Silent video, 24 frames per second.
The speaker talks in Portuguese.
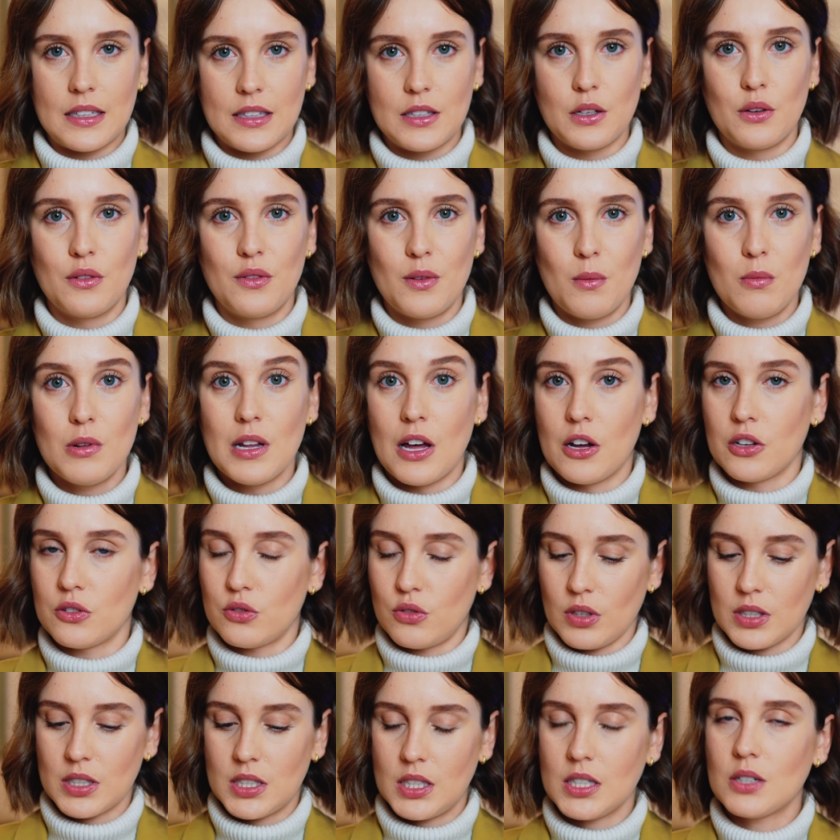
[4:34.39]
Então vamos lá,
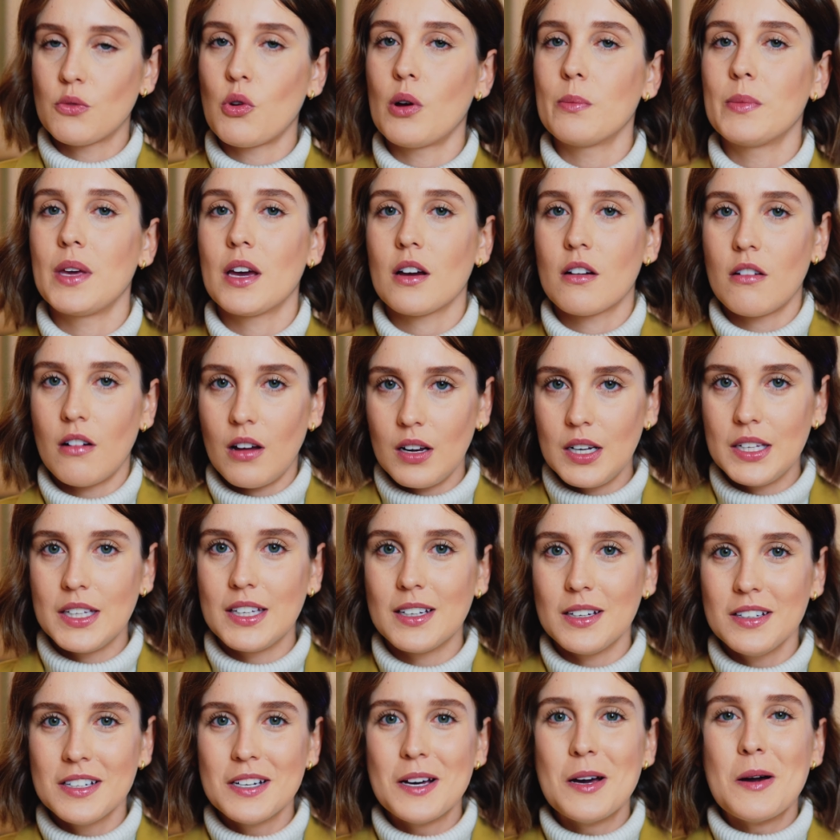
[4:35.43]
tô aqui com a minha
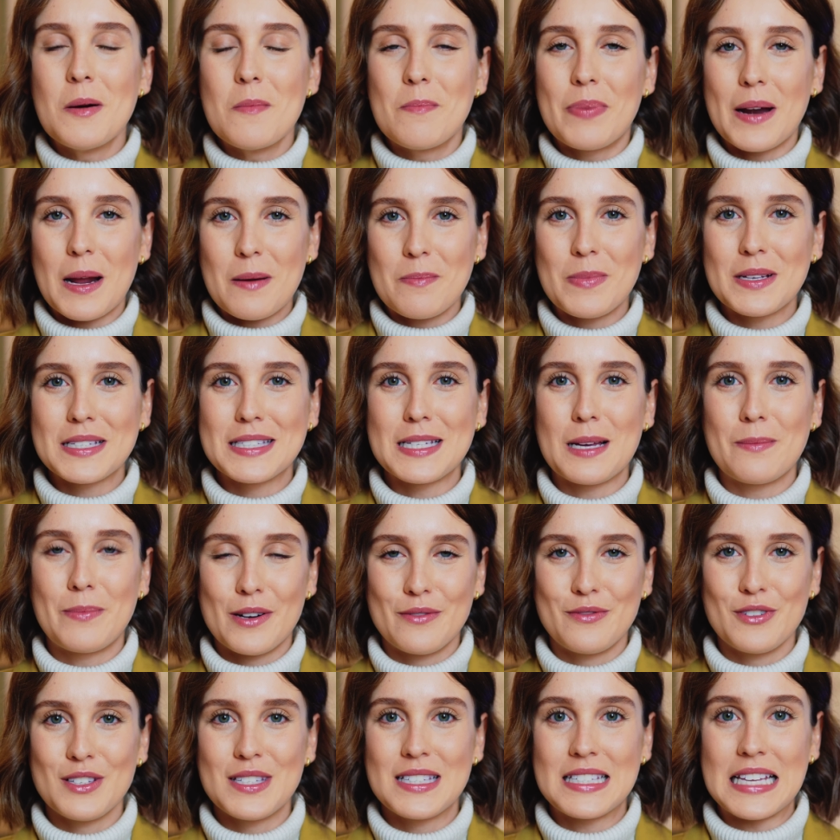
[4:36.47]
colinha para passar
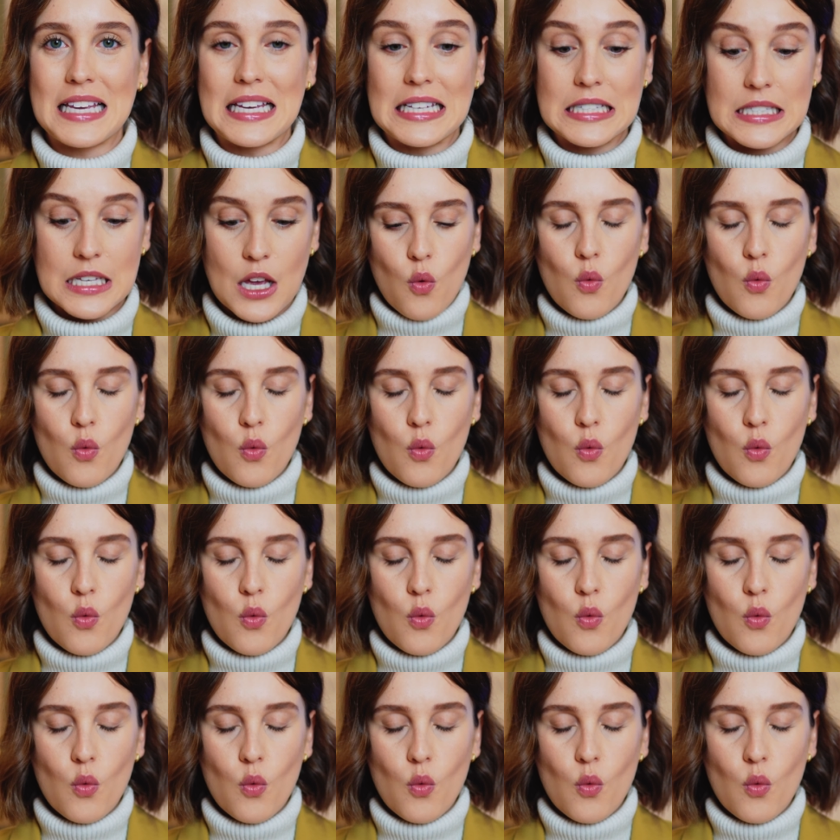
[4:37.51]
para vocês.